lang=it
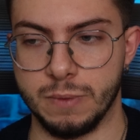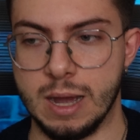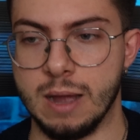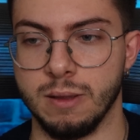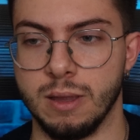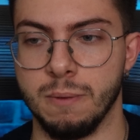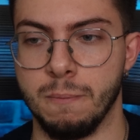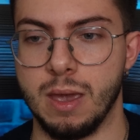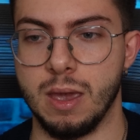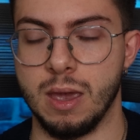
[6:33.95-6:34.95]
da
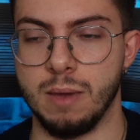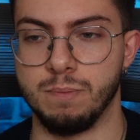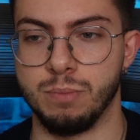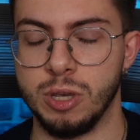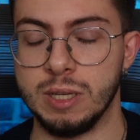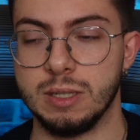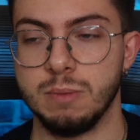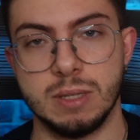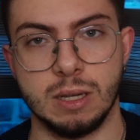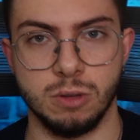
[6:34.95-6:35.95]
anni e
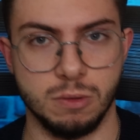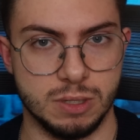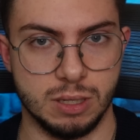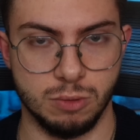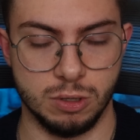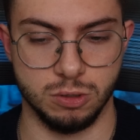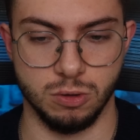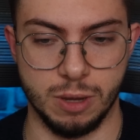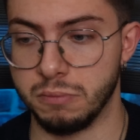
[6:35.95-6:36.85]
pochissimi sanno di questa situazione,